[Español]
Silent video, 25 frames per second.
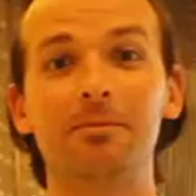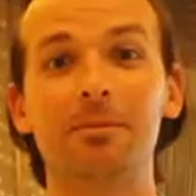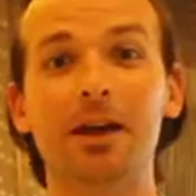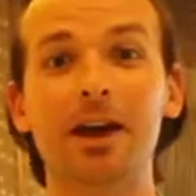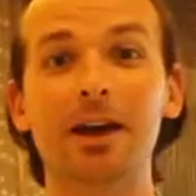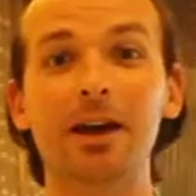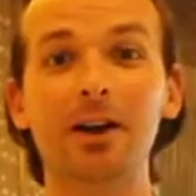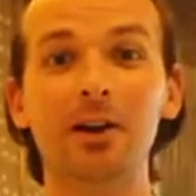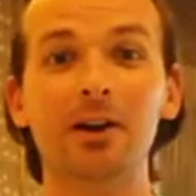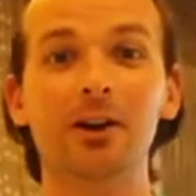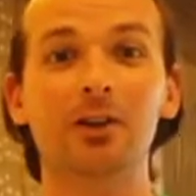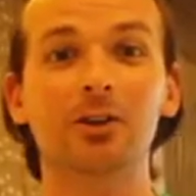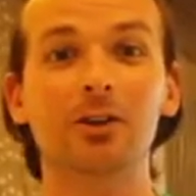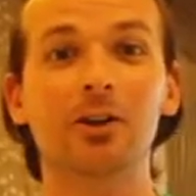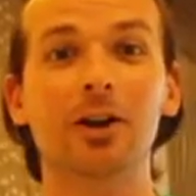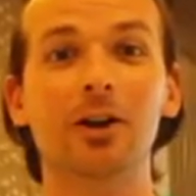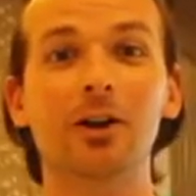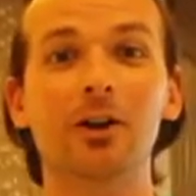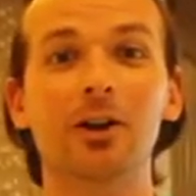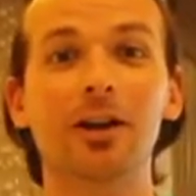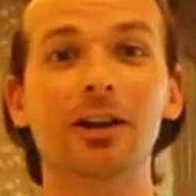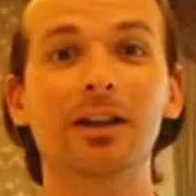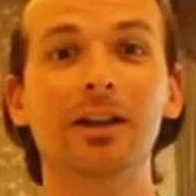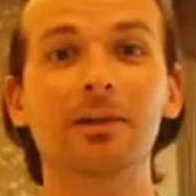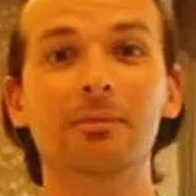Viajeros, estoy
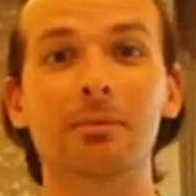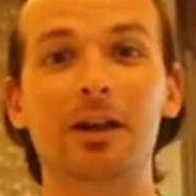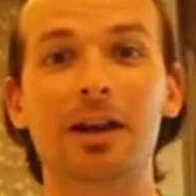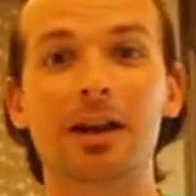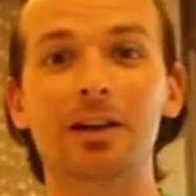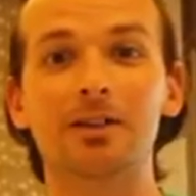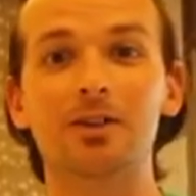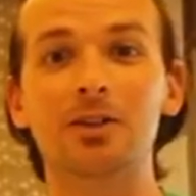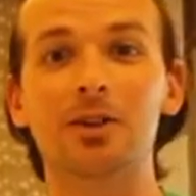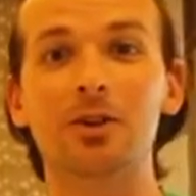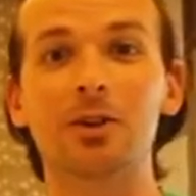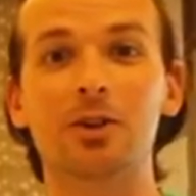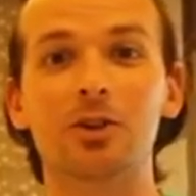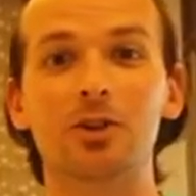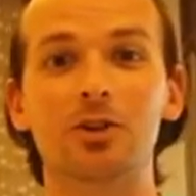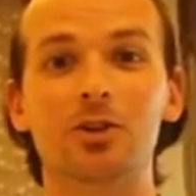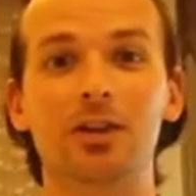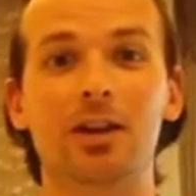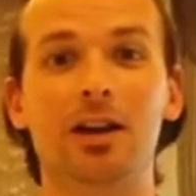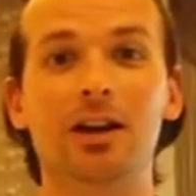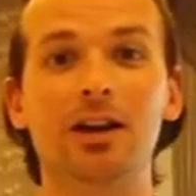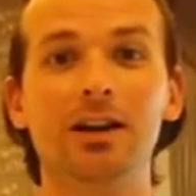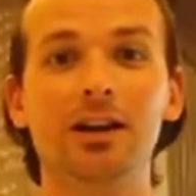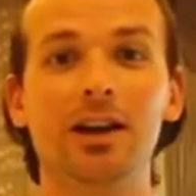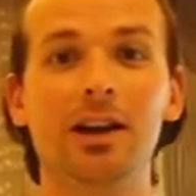ahora en el Palacio Don
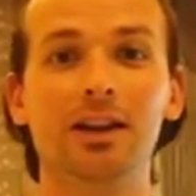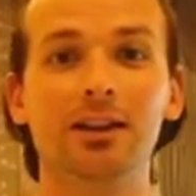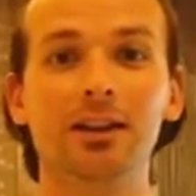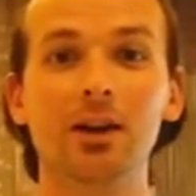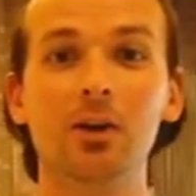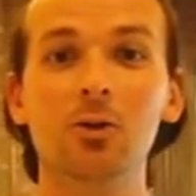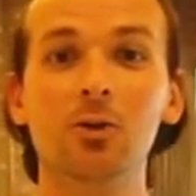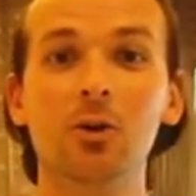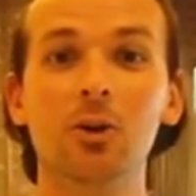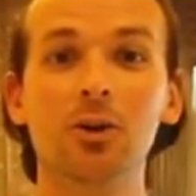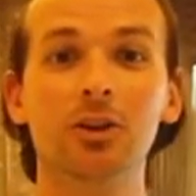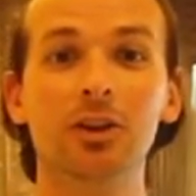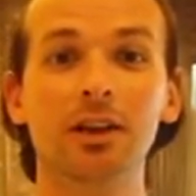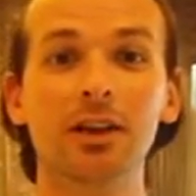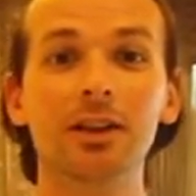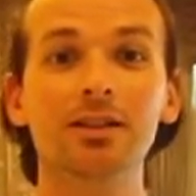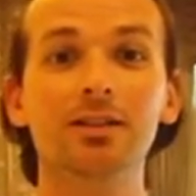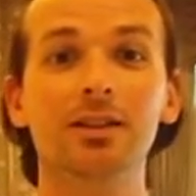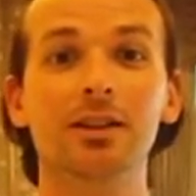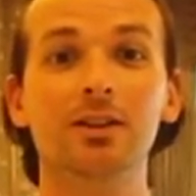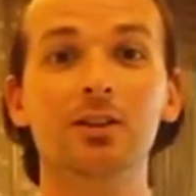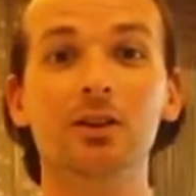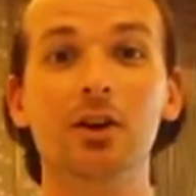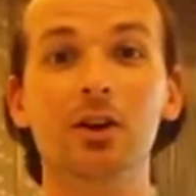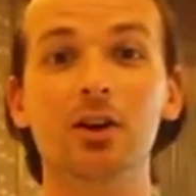Chang. Este es un hotel y
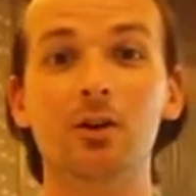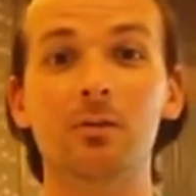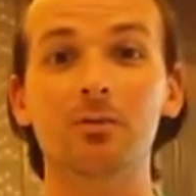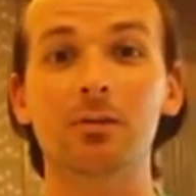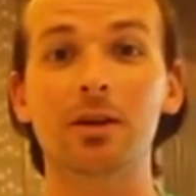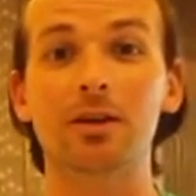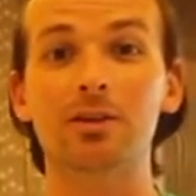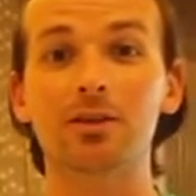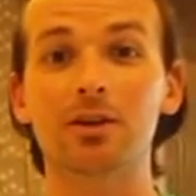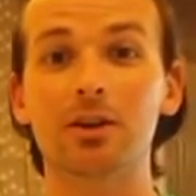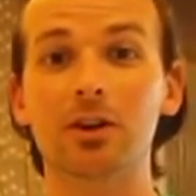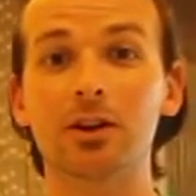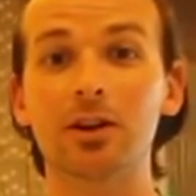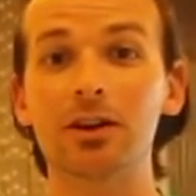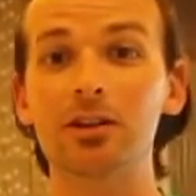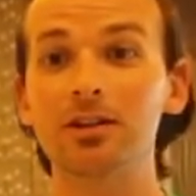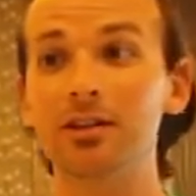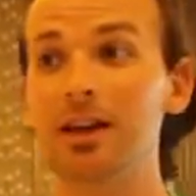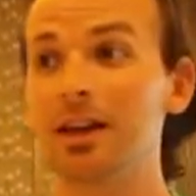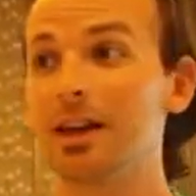centro de convenciones.